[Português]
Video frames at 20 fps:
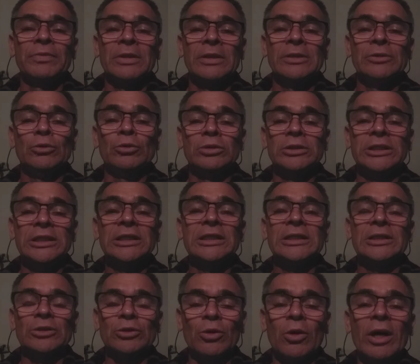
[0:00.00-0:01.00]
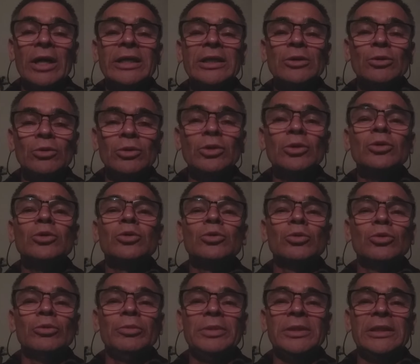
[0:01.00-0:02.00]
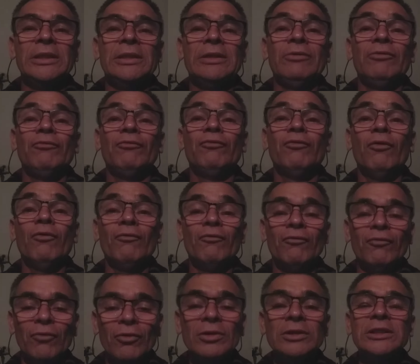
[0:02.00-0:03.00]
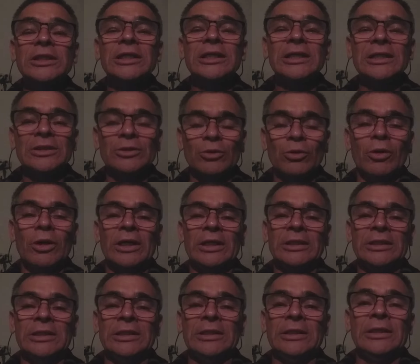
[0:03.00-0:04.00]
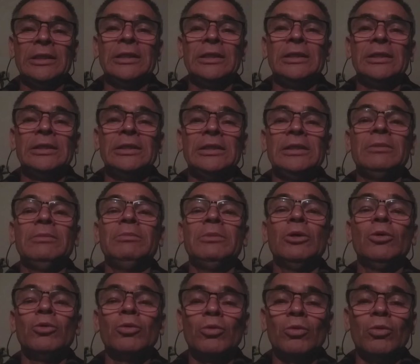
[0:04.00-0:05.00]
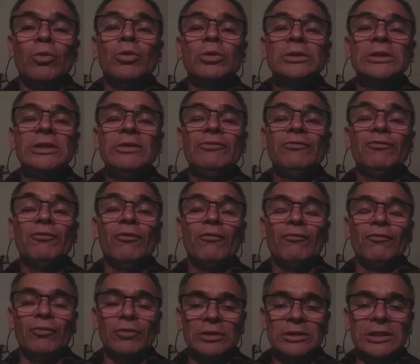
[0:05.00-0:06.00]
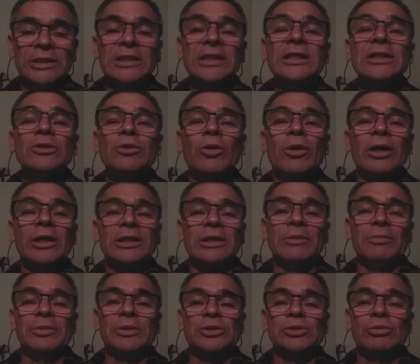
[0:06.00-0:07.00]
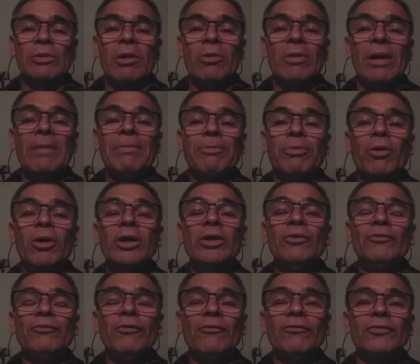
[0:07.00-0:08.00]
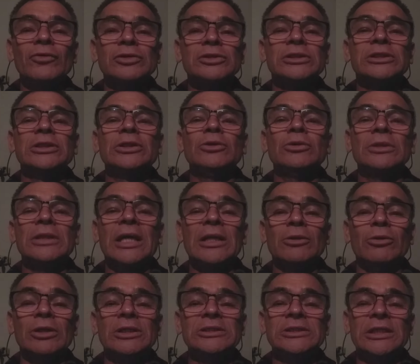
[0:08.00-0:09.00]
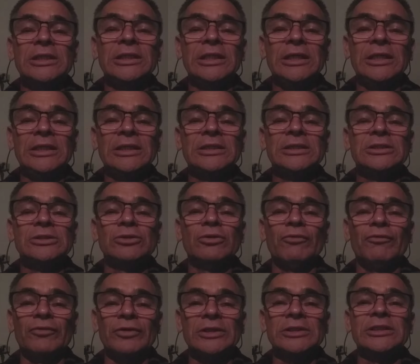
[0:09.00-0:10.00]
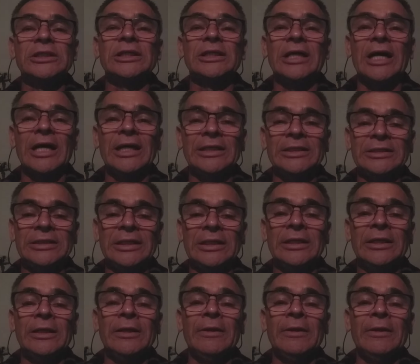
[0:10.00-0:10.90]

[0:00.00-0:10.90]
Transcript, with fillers: No TikTok e no YouTube. Vovô TikTok. E meu code Vovô TikTok, pessoal. Apoie o vovozinho na loja de hits do Fortnite.